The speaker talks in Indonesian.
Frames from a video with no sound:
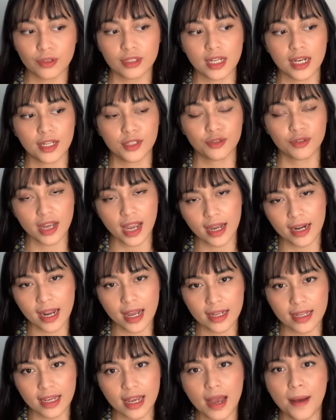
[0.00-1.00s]
Terus ada juga yang
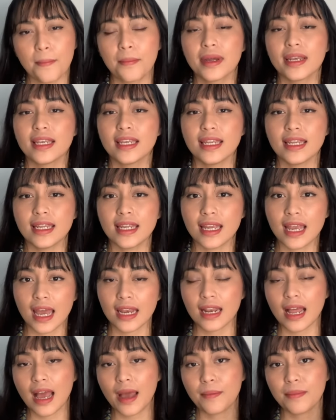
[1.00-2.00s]
nanya,
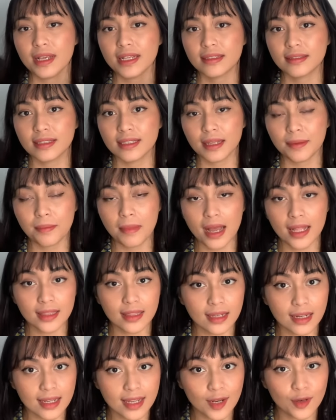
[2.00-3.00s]
mendingan habisin
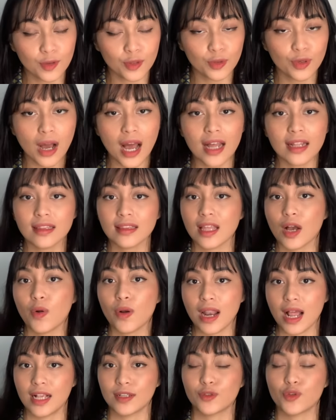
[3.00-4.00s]
materinya dulu
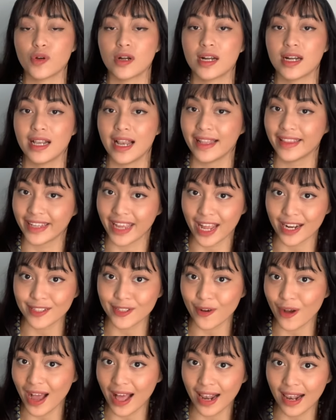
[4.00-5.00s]
atau langsung ke latihan
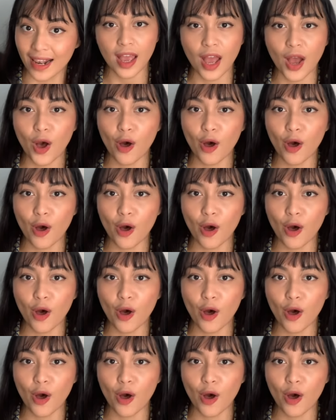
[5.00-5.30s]
soal.